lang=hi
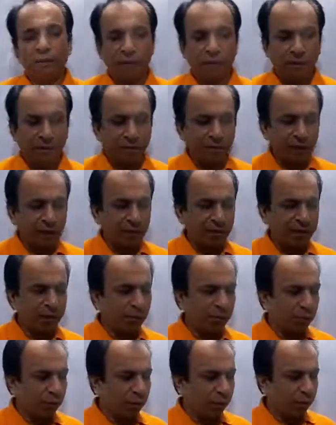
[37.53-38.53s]

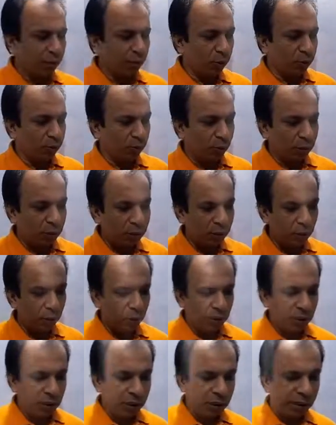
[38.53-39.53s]
रिफ्रैक्शन को हम लोग बोलते हैं
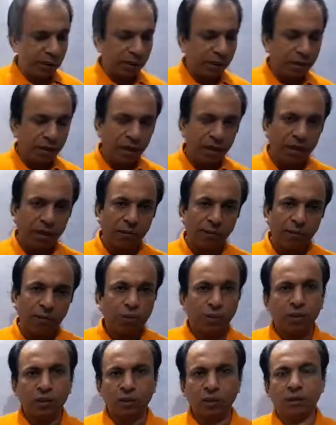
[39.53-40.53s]
दोस्त हिंदी में
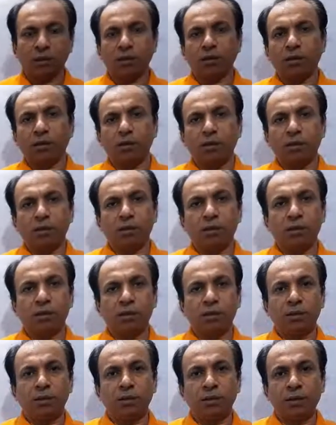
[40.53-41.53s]
अपवर्तन
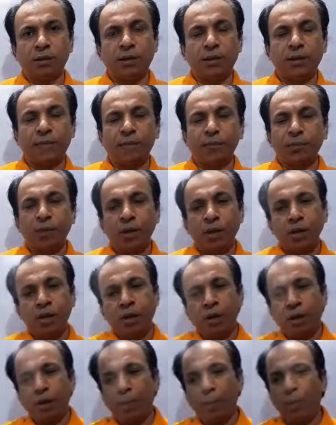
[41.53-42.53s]
ठीक है
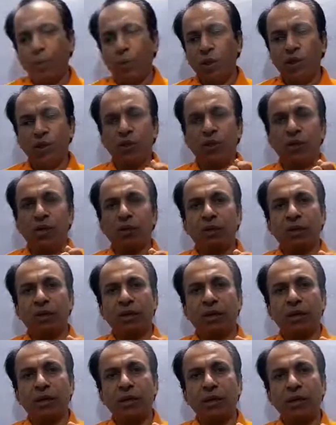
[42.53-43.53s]
अपवर्तन क्या होता
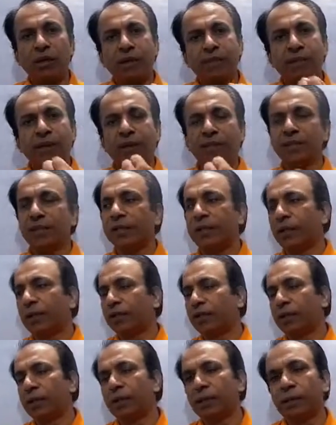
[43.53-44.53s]
है रिफ्रैक्शन क्या
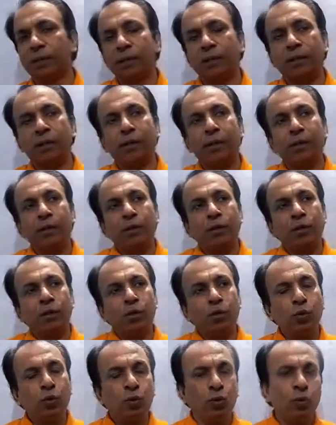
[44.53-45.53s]
होता है
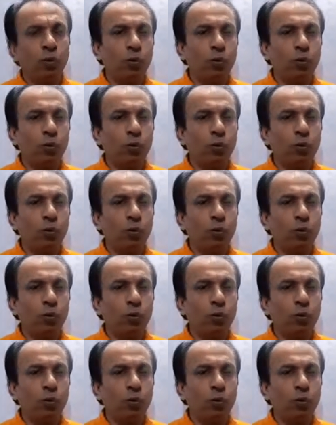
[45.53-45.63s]
तो